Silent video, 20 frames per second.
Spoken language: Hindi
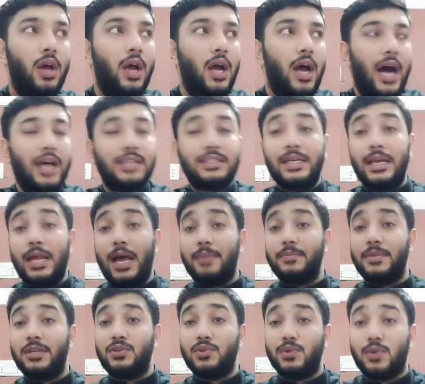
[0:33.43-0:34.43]
अक्सर
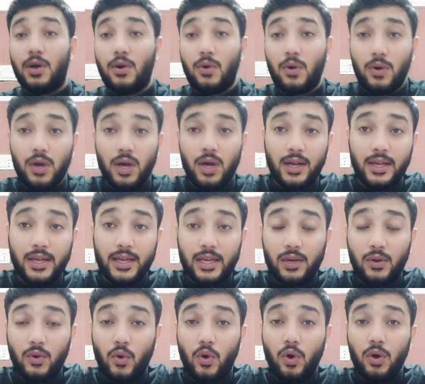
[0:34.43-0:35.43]
आपने सुना होगा कि
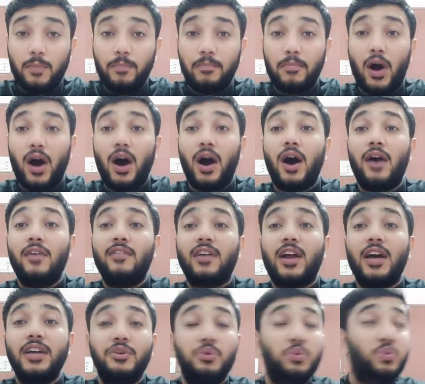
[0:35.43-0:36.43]
लोग
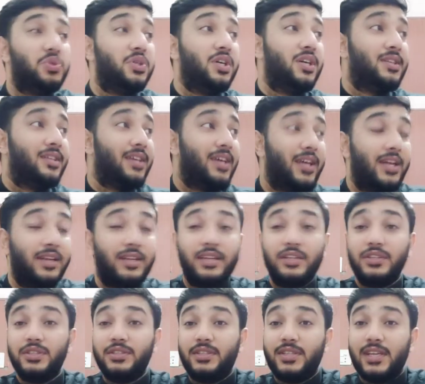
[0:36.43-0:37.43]
मुहावरा यूज़ करते हैं इन
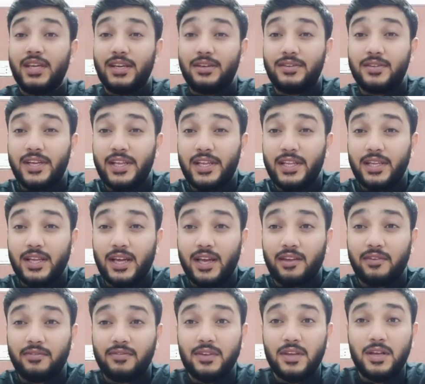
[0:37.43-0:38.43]
देयर डेली
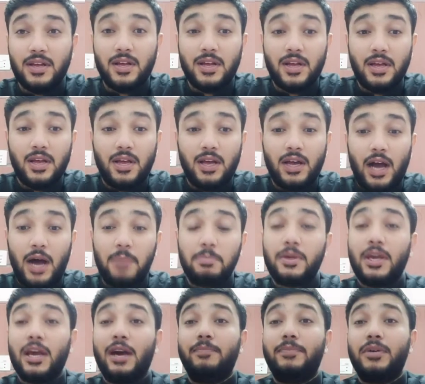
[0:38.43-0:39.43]
लाइफ अब
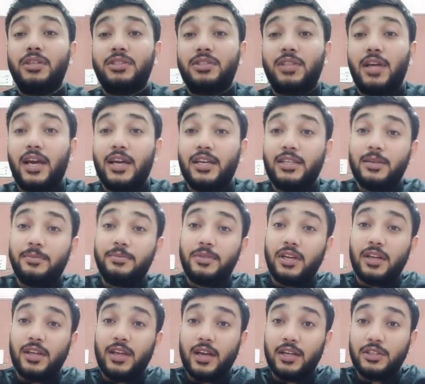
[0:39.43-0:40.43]
क्या पछताए जब
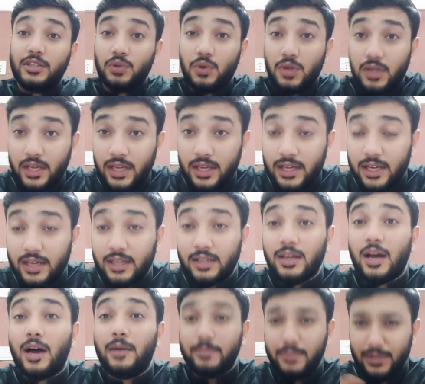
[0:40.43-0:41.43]
चिड़ियाँ चुग गई खेत
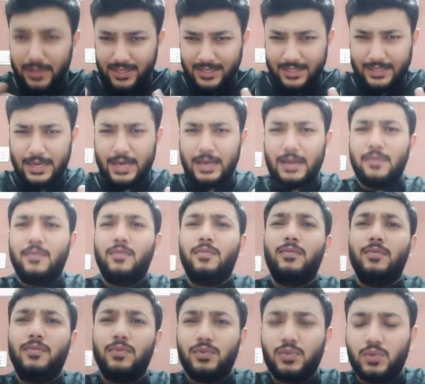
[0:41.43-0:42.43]
आप इस तरह के
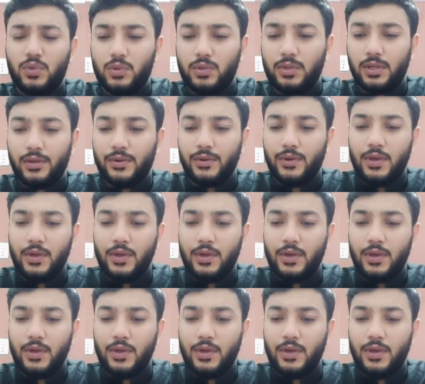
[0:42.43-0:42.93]
सुनते हो